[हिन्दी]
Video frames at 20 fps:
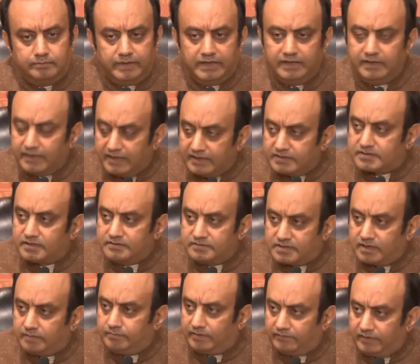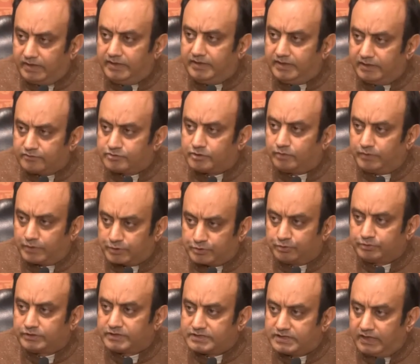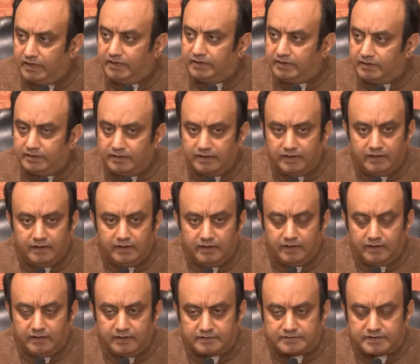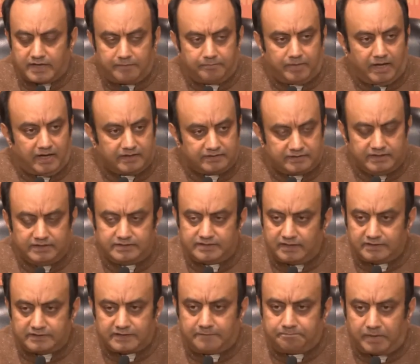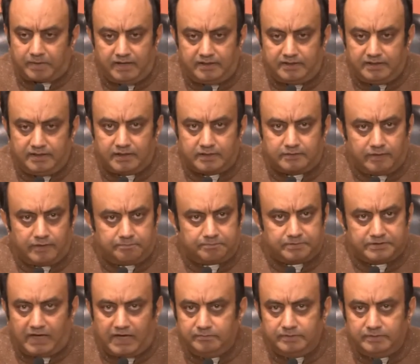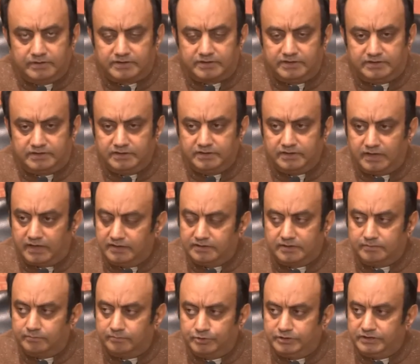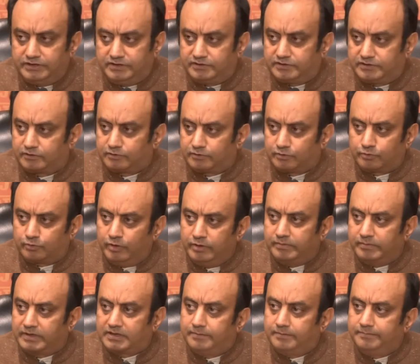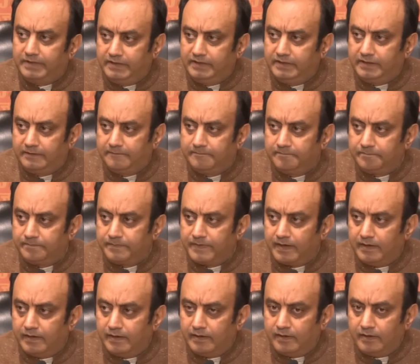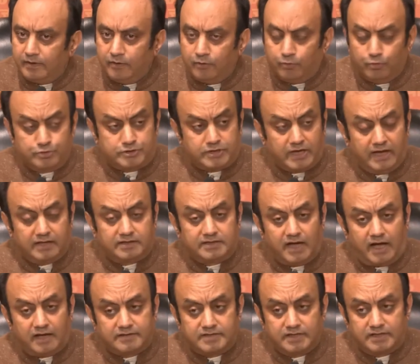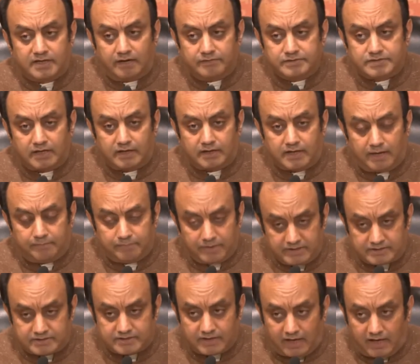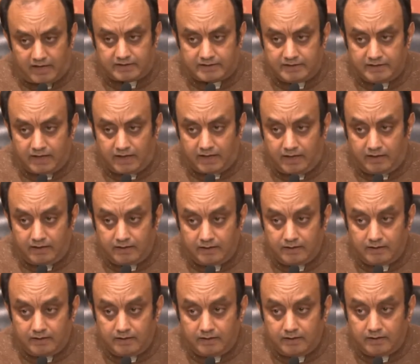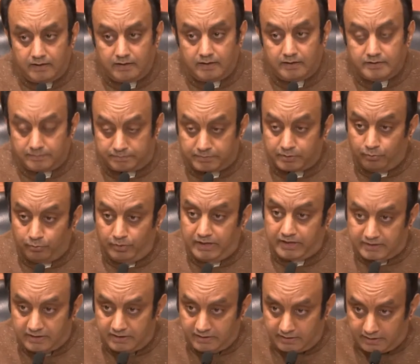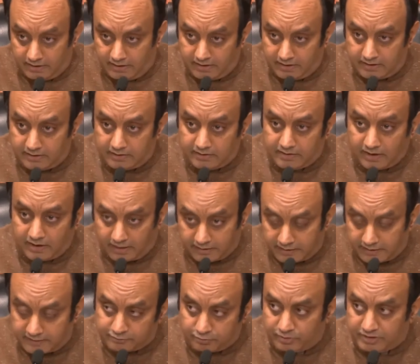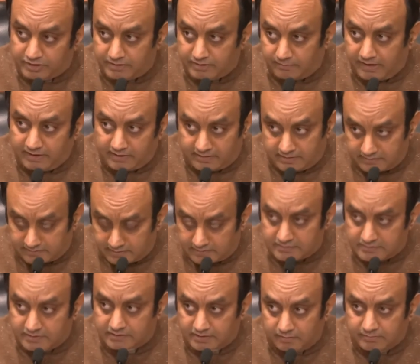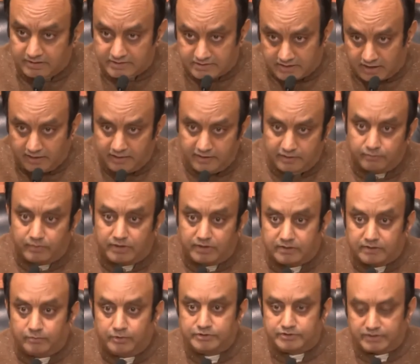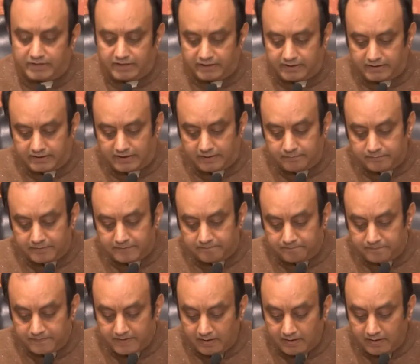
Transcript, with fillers: भाई नई संसद भवन डेढ़ सौ वर्षो तक चलेगी इसका भारतीय जनता पार्टी अथवा प्रधानमंत्री श्री नरेंद्र मोदी जी से तो कोई मतलब नहीं है उस ऐतिहासिक अवसर का बहिष्कार किया जबकि उल्लेखनीय है कि अंग्रेजों के जमाने की संसद का बहिष्कार नहीं हुआ था वॉइस राय के टाइम में